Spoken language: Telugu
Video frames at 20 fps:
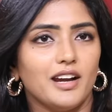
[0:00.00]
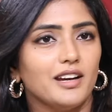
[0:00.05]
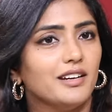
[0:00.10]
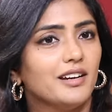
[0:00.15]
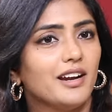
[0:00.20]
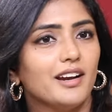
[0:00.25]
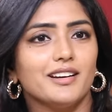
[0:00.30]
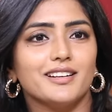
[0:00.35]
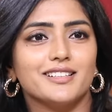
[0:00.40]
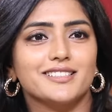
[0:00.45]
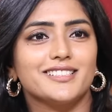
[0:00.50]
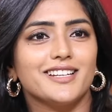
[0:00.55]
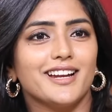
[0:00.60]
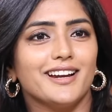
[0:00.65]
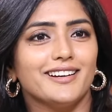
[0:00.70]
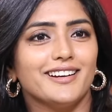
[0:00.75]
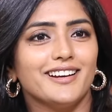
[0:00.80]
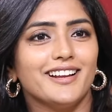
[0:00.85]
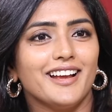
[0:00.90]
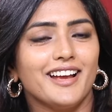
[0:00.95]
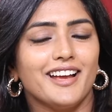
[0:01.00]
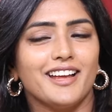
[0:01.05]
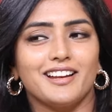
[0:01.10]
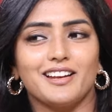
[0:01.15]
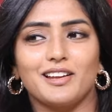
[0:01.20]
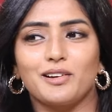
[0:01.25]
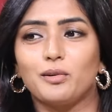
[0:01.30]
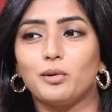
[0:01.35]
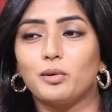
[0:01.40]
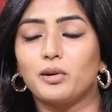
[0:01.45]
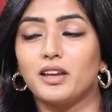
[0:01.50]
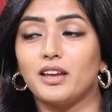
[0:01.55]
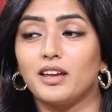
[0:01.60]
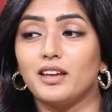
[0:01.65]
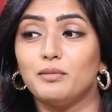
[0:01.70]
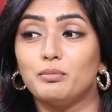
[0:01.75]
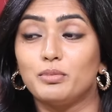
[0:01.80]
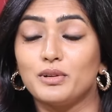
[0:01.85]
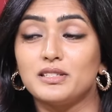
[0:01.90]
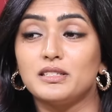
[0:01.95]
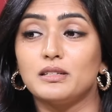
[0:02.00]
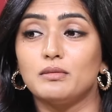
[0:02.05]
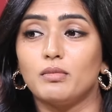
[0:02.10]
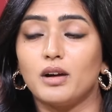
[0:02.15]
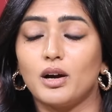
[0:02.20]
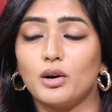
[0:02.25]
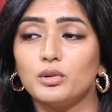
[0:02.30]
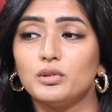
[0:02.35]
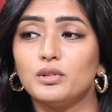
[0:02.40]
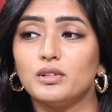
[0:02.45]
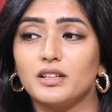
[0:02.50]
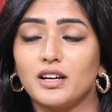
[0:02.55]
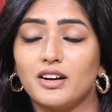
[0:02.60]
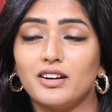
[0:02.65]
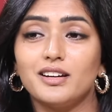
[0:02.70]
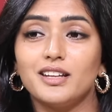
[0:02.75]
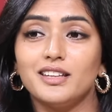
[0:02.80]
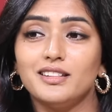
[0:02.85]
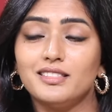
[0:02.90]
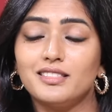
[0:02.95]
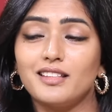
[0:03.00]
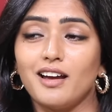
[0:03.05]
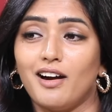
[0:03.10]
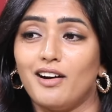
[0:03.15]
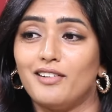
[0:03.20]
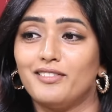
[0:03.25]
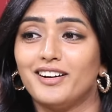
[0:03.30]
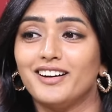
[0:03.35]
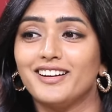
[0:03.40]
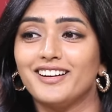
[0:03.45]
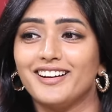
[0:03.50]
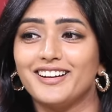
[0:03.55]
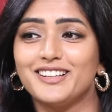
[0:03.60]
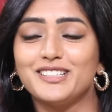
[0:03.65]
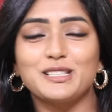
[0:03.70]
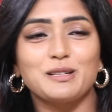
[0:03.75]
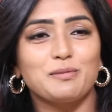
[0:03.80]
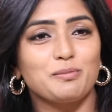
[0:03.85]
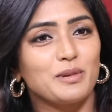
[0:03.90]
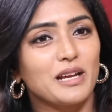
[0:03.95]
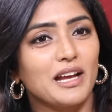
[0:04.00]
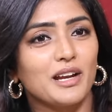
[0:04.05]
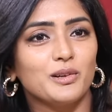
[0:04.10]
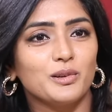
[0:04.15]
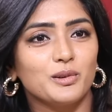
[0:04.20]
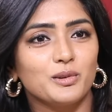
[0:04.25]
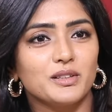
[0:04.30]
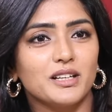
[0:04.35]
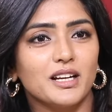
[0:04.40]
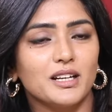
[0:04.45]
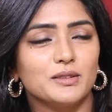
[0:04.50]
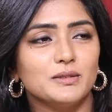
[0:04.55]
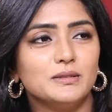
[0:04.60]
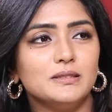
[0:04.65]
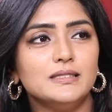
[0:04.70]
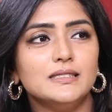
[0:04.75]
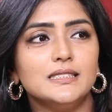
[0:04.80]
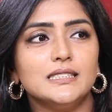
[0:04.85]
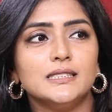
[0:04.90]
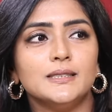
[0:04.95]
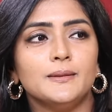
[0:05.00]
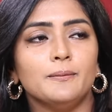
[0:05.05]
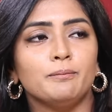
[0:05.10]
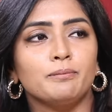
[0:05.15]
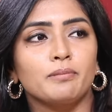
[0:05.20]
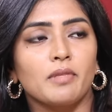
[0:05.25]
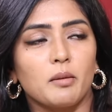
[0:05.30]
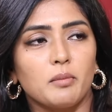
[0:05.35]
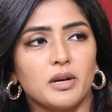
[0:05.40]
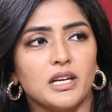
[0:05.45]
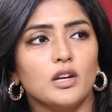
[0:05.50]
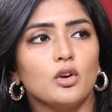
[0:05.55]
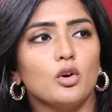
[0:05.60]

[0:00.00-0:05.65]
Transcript: ఐ డెంట్ అండర్స్టాండ్ లైక్ ఓకే ఇప్పుడు సినిమా అవుతుంది కాబట్టి ఇంత హవానా అని చెప్పి అనుకున్నాను బట్ hmm.